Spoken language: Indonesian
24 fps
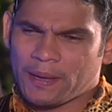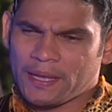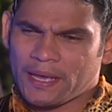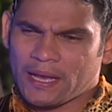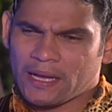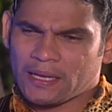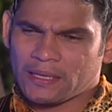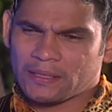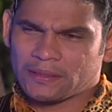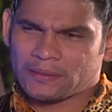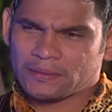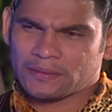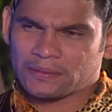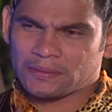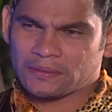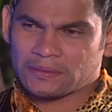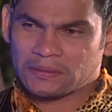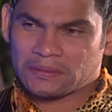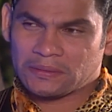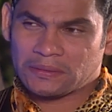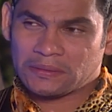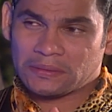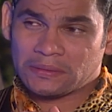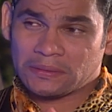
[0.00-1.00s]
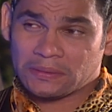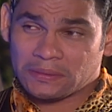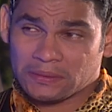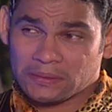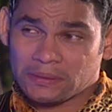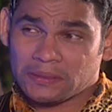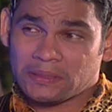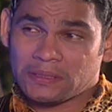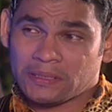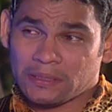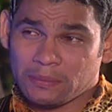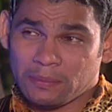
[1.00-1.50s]
yang
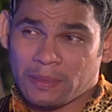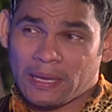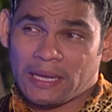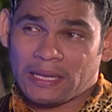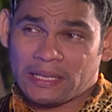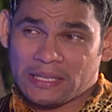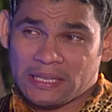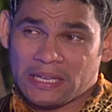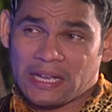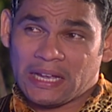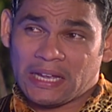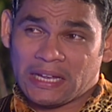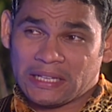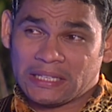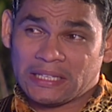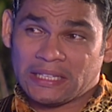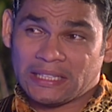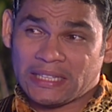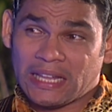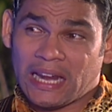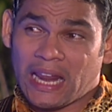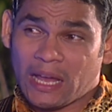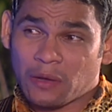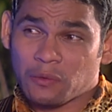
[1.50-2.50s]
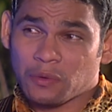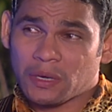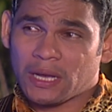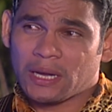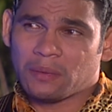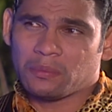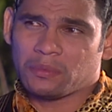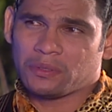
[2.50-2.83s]
sebaiknya kita lakukan